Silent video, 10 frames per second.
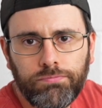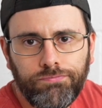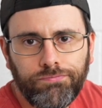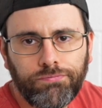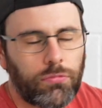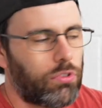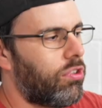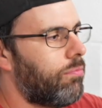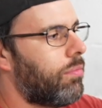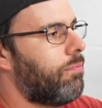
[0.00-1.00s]
mm,
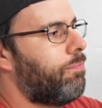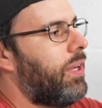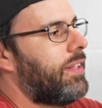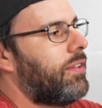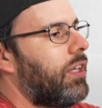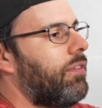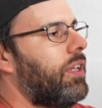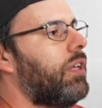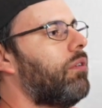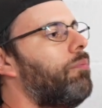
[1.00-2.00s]
sembra un pezzo a chi viene
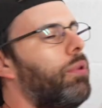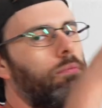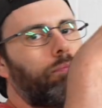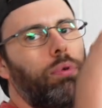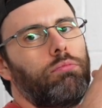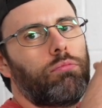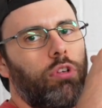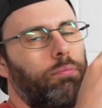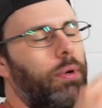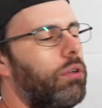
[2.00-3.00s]
di qua, poi pum,
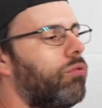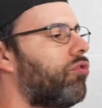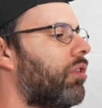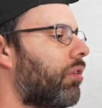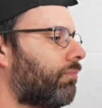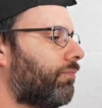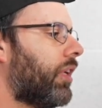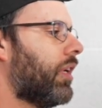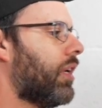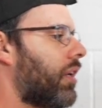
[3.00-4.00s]
c'è il palloncino.
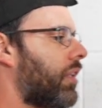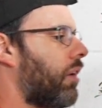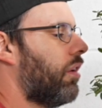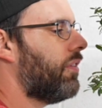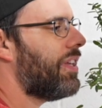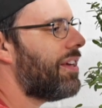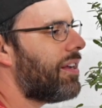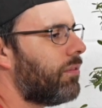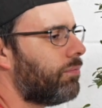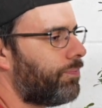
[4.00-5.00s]
Andiamolo a
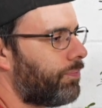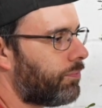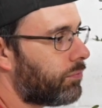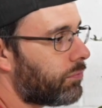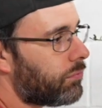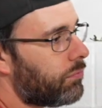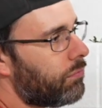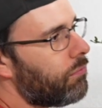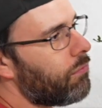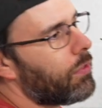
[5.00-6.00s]
vedere,
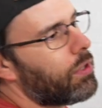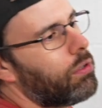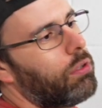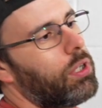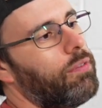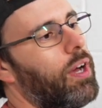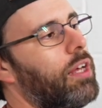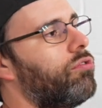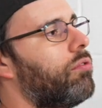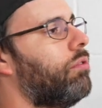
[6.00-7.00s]

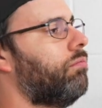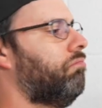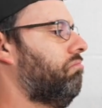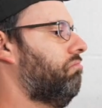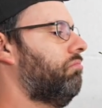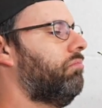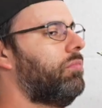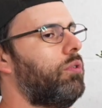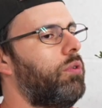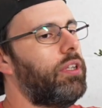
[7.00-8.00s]
olivastro,
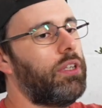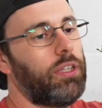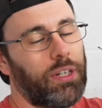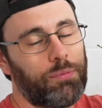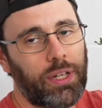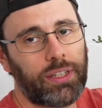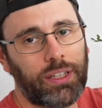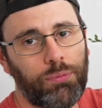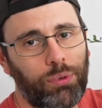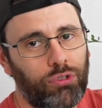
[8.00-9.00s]
quindi è una pianta
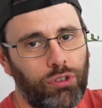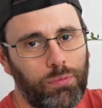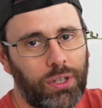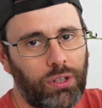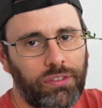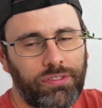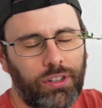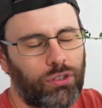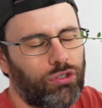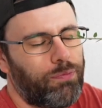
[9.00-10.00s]
che il prossimo anno la
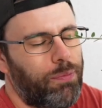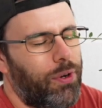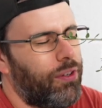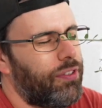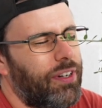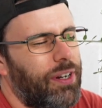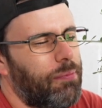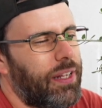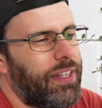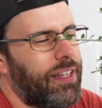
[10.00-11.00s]
farò esplodere in una
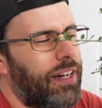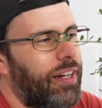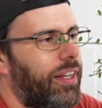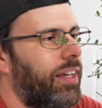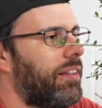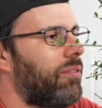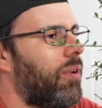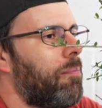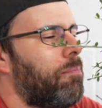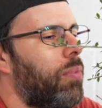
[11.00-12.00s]
maniera ragazzi,
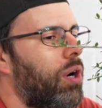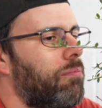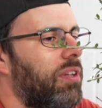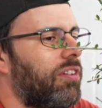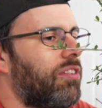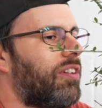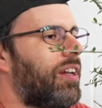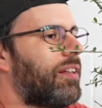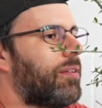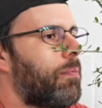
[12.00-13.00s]
una bomba
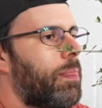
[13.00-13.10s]
esagerata.